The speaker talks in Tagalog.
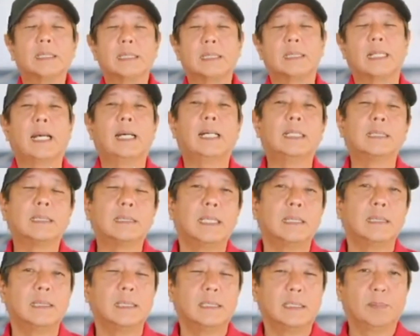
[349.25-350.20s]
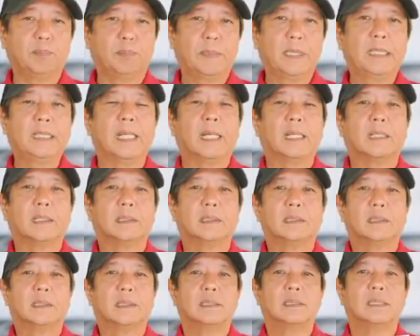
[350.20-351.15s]
Lahat ng disiplina
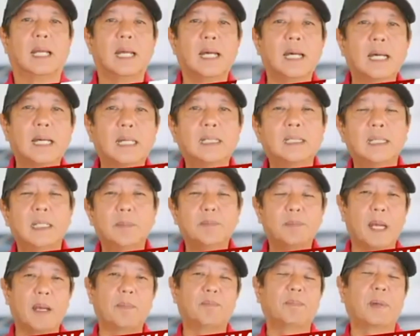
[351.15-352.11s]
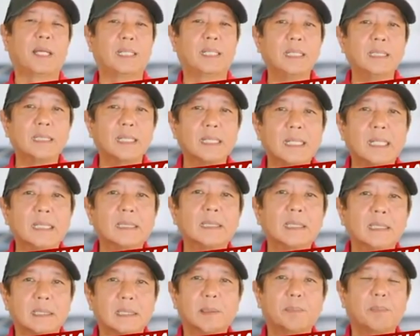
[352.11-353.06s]
na ipapakita
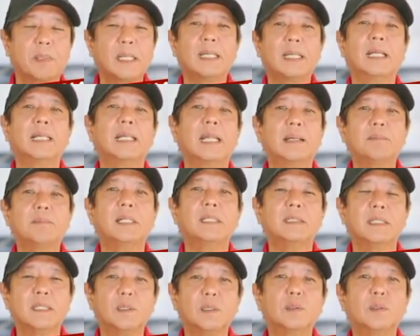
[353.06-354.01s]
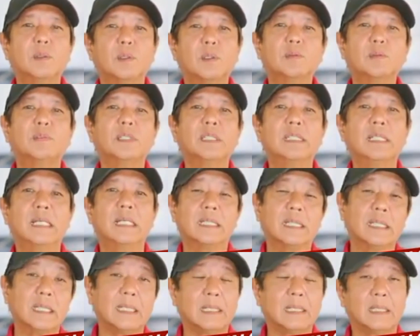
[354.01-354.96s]
natin sa paglalaban nitong
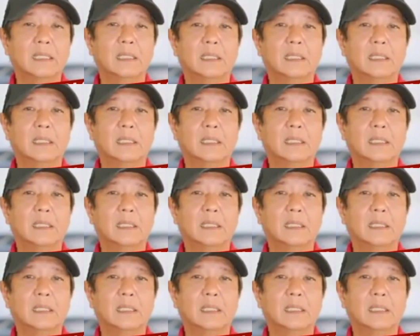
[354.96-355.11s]
COVID-19